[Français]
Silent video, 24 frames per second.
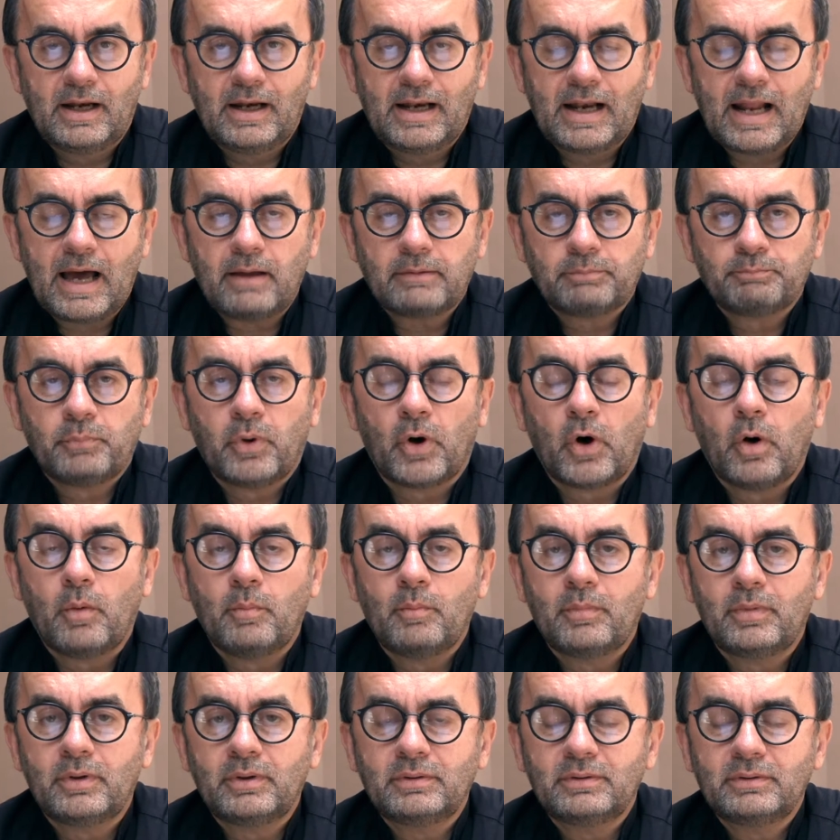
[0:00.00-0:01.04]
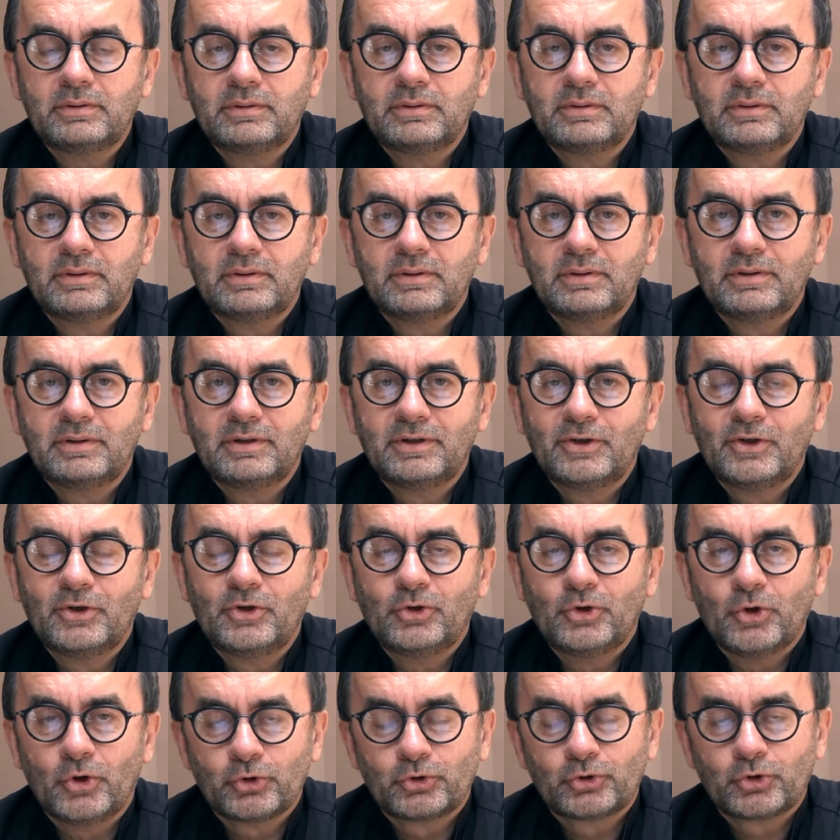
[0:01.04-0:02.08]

La pomme ne